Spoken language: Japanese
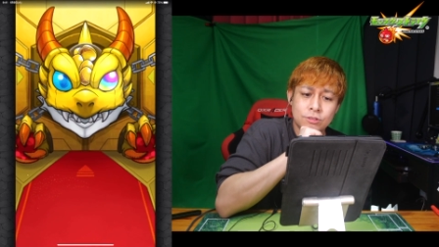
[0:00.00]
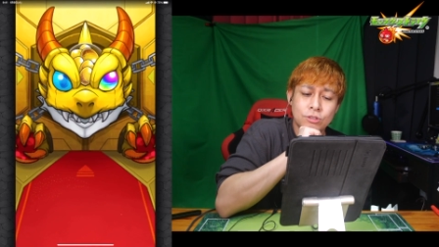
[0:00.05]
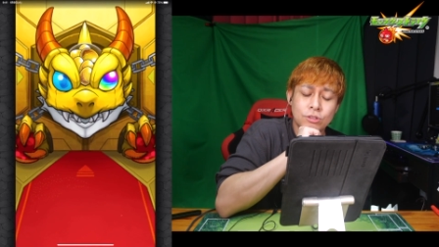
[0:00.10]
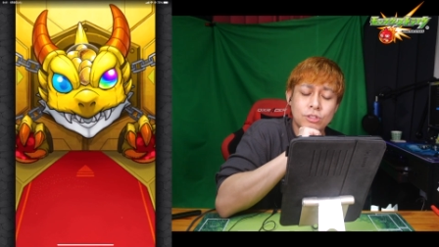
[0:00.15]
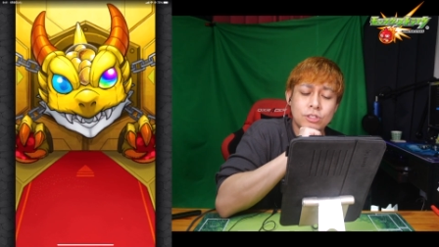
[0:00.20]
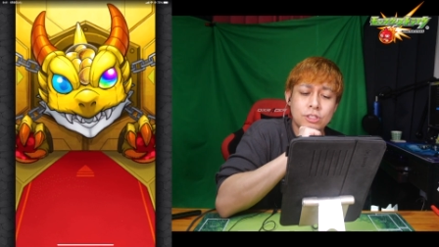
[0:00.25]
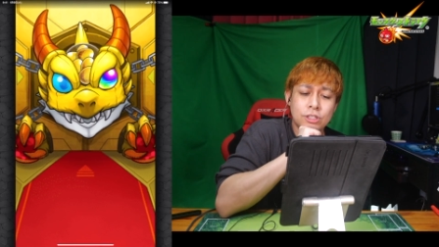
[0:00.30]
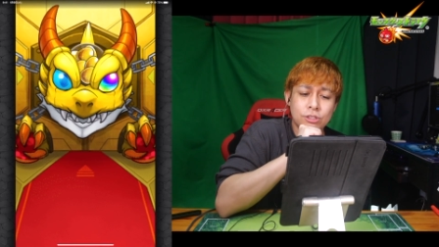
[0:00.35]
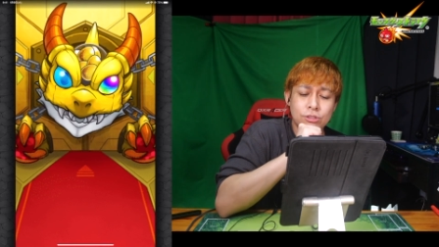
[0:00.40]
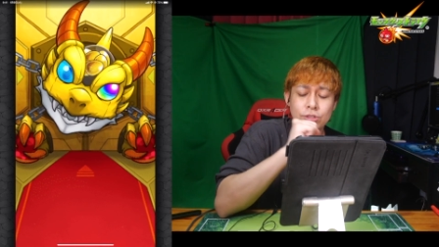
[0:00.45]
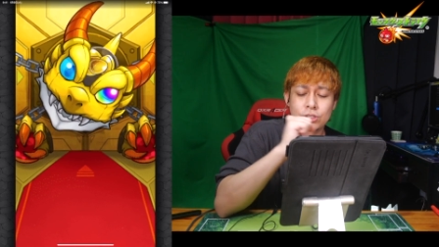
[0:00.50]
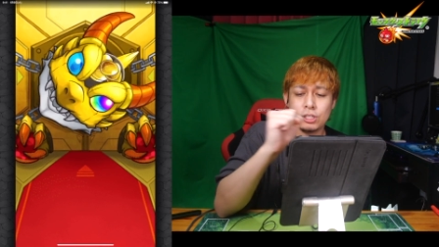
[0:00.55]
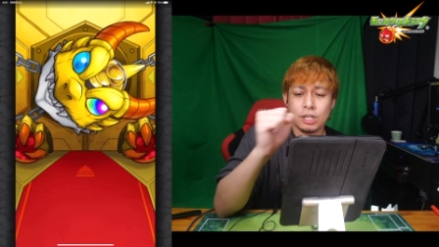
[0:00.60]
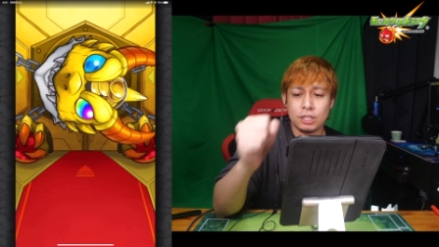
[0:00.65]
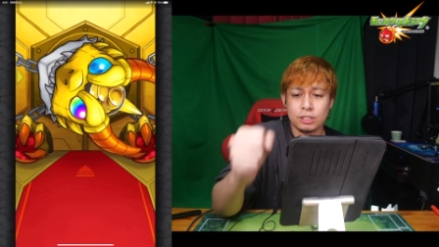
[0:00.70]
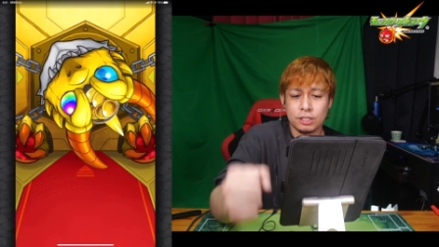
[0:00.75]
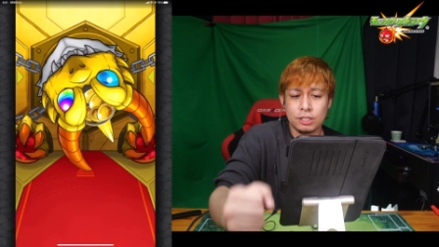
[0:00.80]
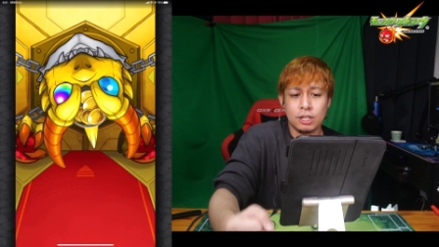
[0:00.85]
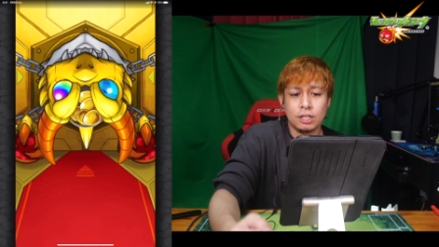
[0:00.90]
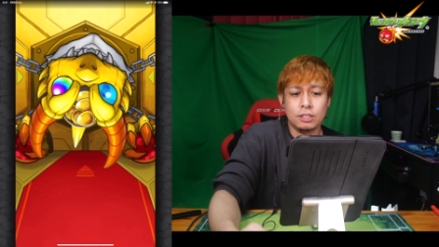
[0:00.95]
朽木ルキア
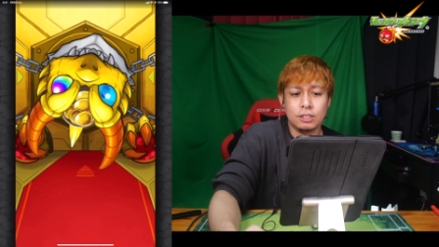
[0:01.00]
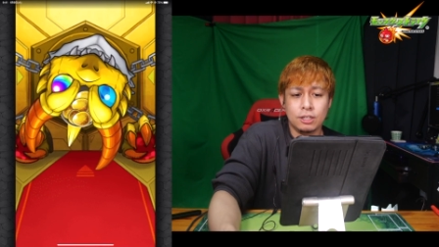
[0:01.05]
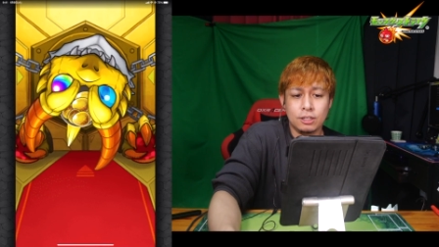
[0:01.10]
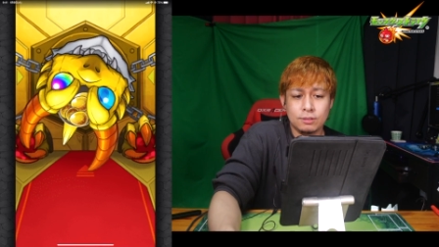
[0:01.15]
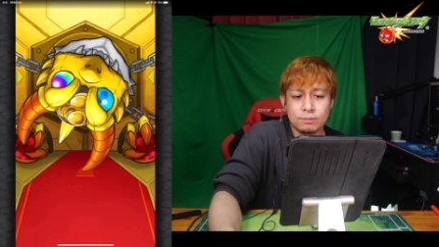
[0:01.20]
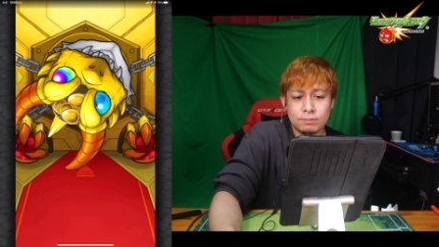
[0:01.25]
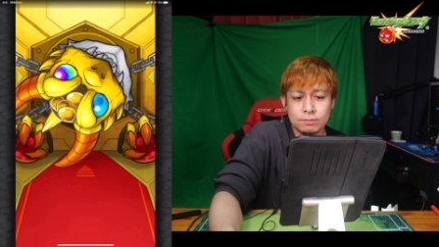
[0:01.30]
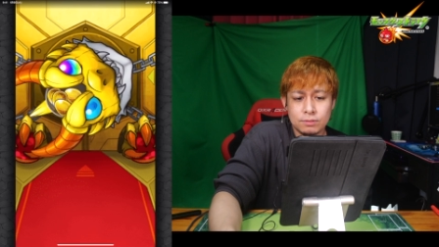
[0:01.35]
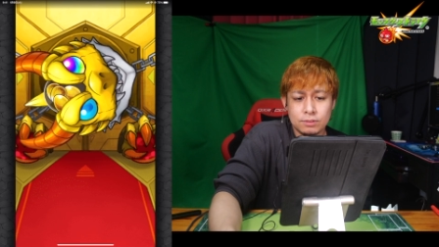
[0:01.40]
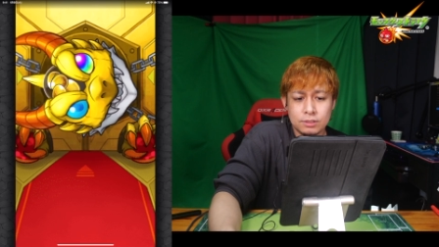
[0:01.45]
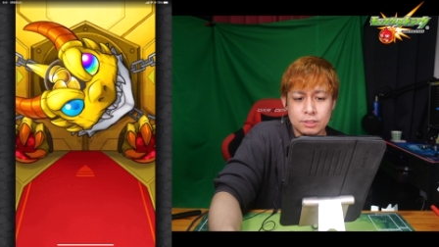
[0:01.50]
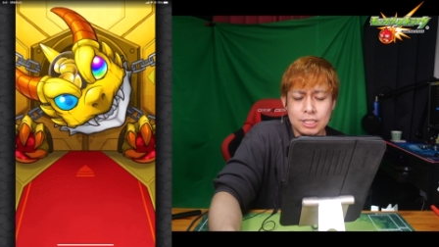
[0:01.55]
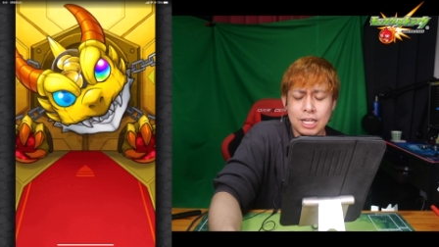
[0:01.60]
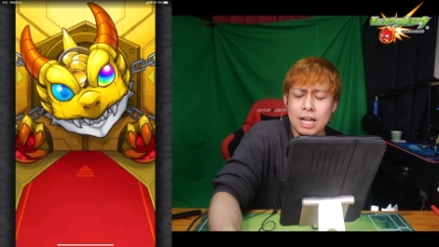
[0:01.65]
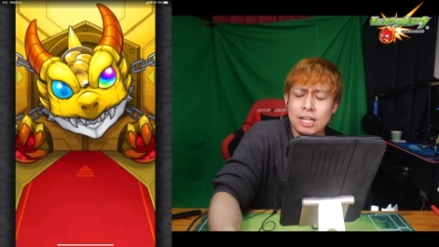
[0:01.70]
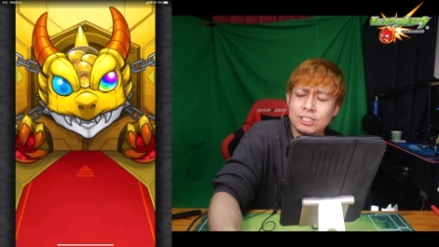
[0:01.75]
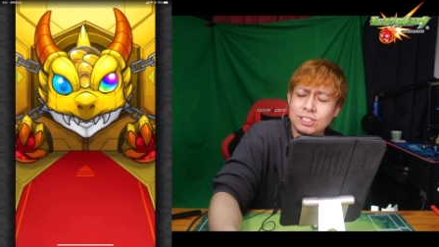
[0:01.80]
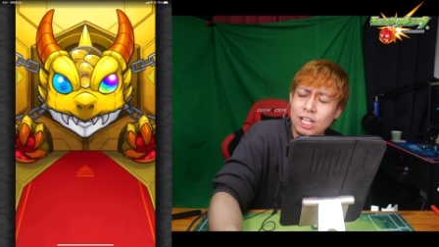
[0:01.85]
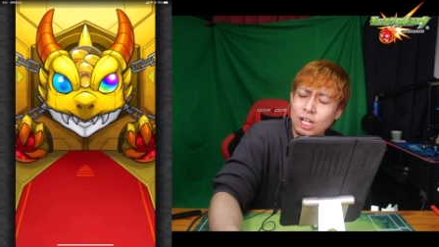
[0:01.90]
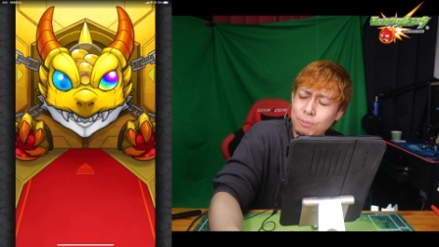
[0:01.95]
は出ないねい
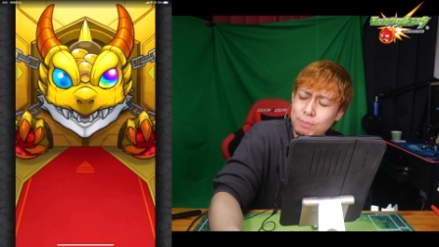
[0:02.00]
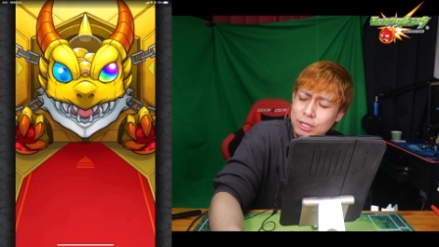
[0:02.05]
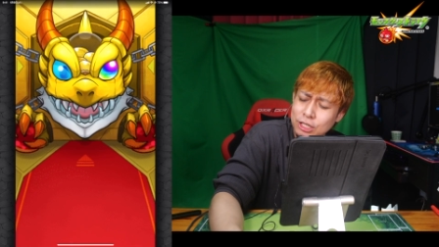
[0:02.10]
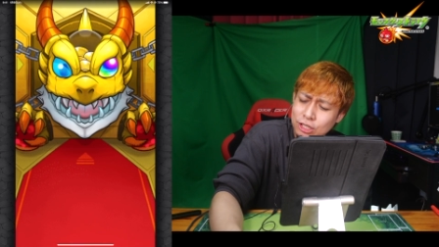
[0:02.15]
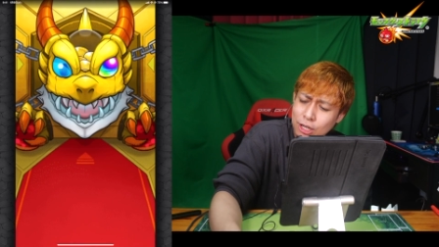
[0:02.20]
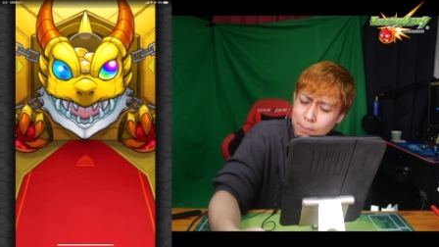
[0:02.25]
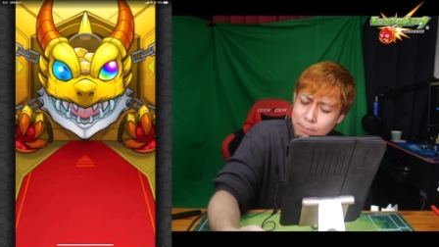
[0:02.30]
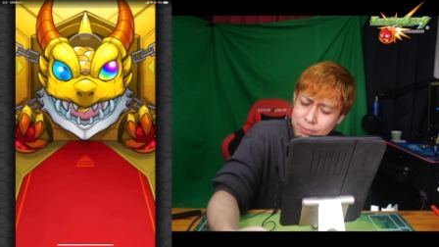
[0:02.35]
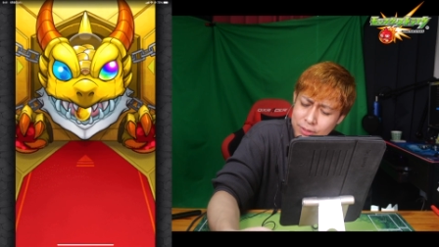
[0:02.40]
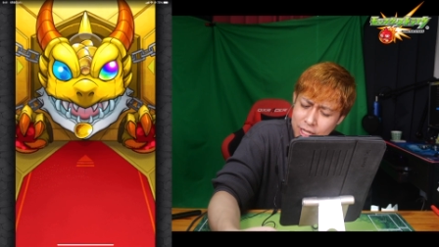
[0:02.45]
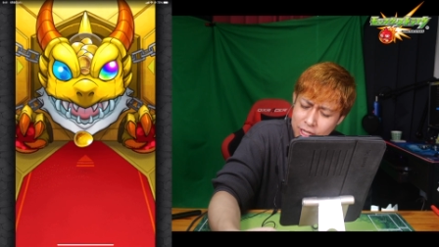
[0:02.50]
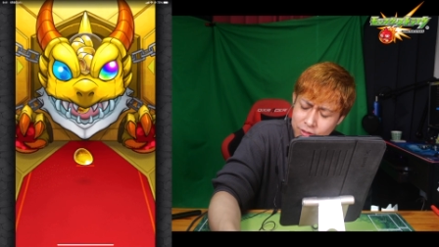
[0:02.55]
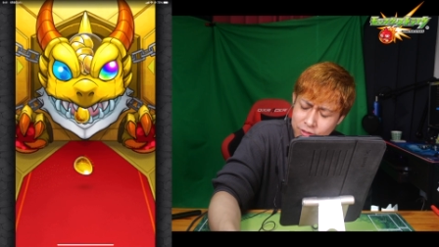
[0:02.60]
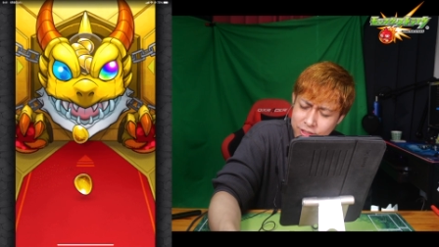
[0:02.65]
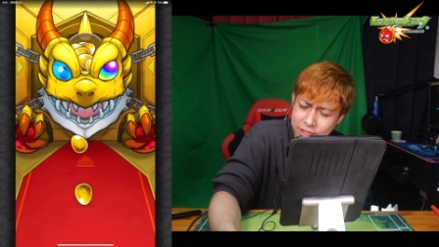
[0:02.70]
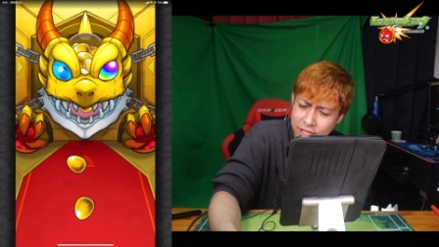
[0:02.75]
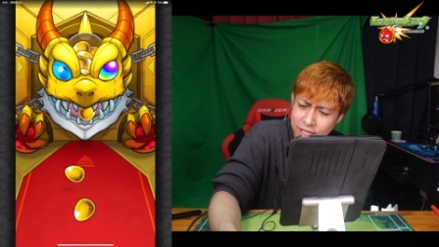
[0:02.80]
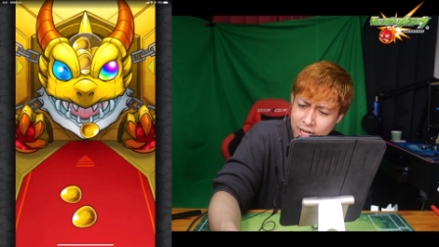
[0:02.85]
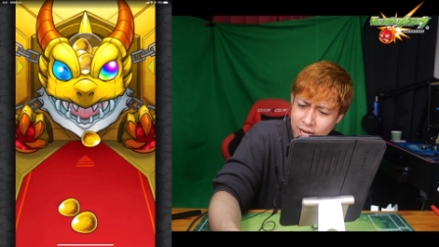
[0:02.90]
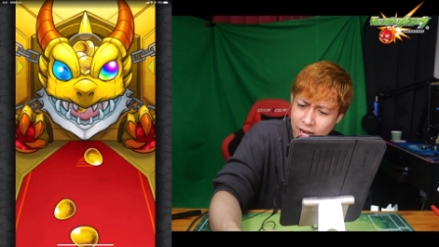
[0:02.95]
や下のピックアップねえの
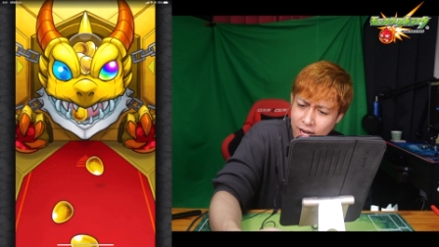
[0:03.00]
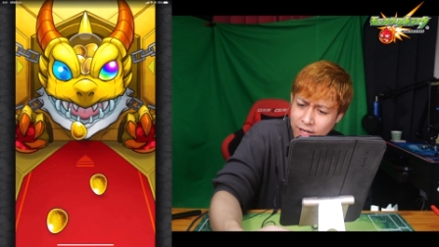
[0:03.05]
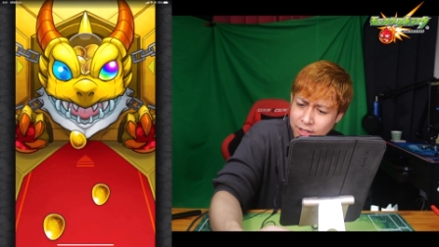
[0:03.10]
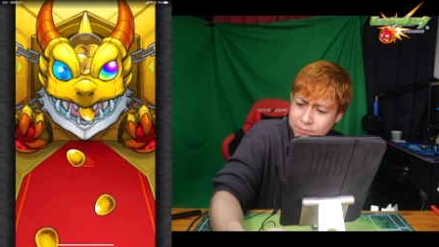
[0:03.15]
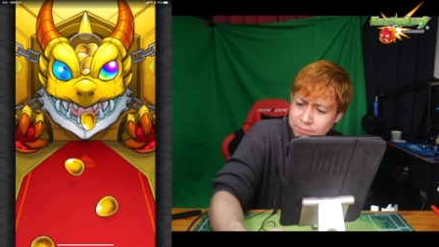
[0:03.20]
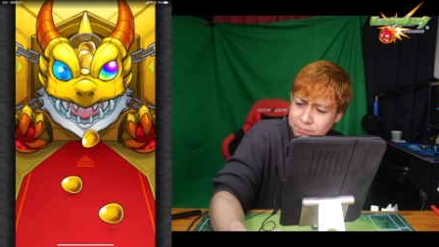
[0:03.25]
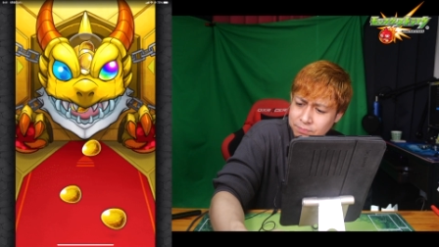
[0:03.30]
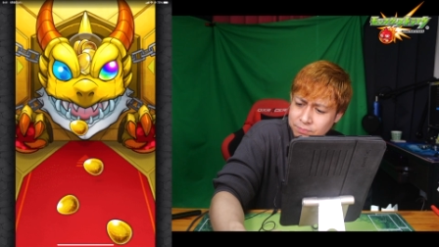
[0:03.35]
痛えな